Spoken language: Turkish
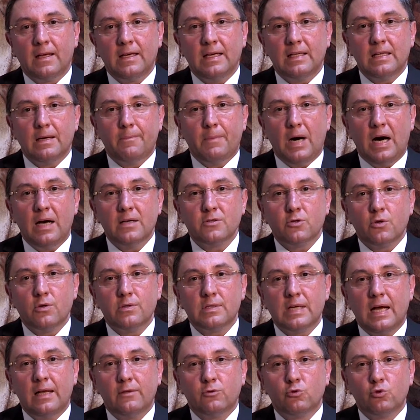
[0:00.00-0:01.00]
ya da bazı
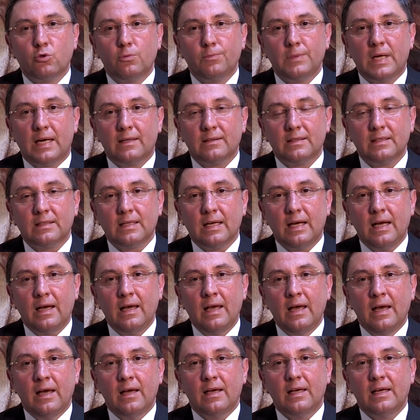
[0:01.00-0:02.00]
özel durumlarda
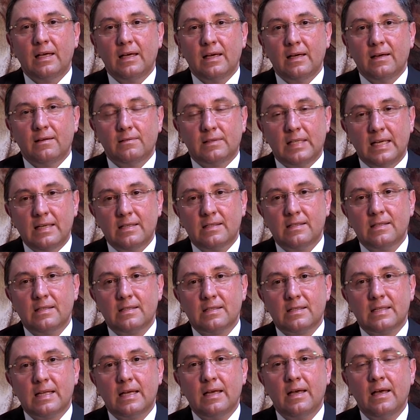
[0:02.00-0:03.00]
da e,
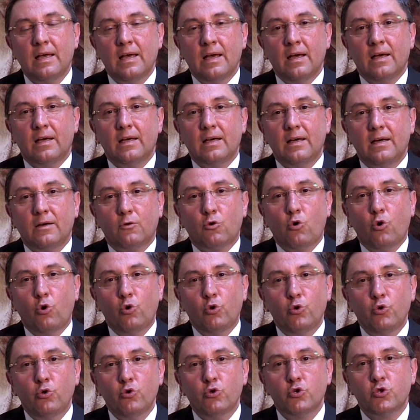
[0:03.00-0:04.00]
tesiste e,
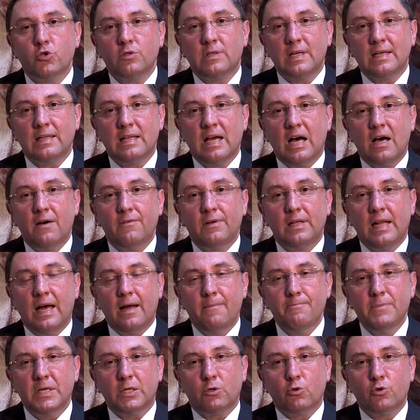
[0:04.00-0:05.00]
koruyucu
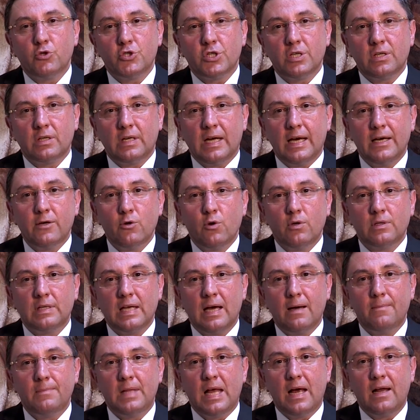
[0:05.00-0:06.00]
tedaviler mikro cerrahi
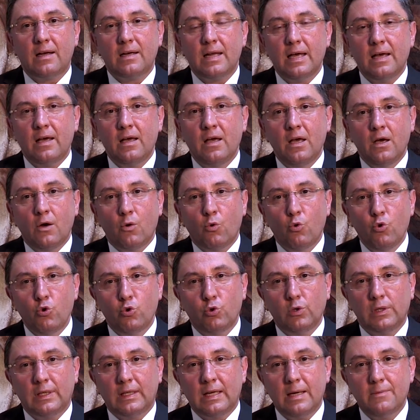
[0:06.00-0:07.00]
yöntemlerle
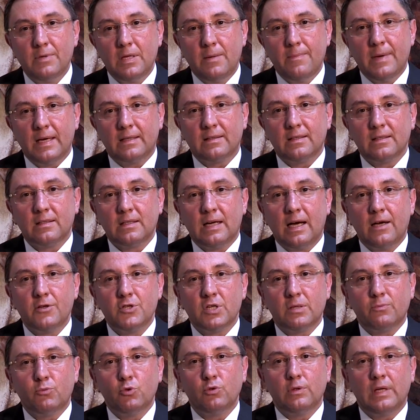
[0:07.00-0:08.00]
uygulanabilmektedir.
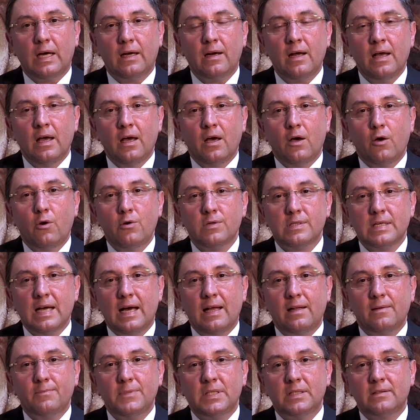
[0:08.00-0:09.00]
Ancak bunlar
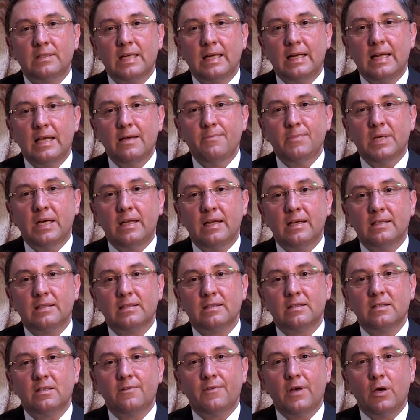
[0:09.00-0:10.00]
özel bir deneyim
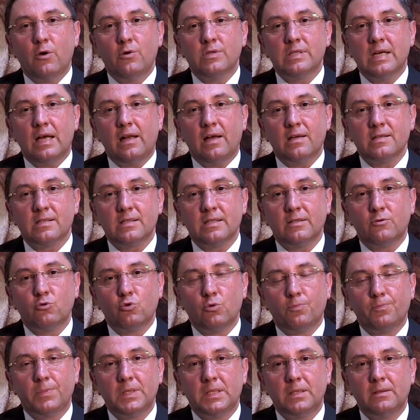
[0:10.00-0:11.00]
gerektirir ve özel hasta
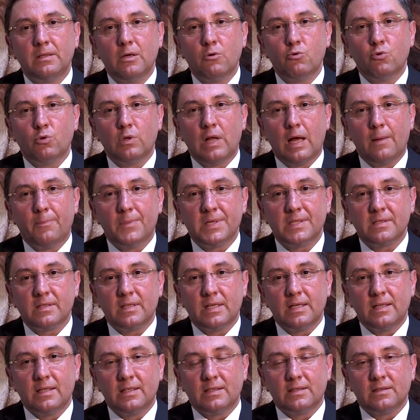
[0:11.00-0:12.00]
gruplarında uygulanması
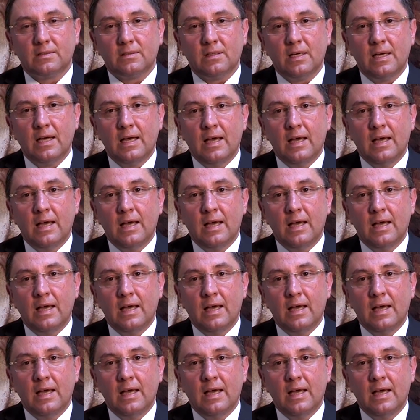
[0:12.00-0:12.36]
gerekir.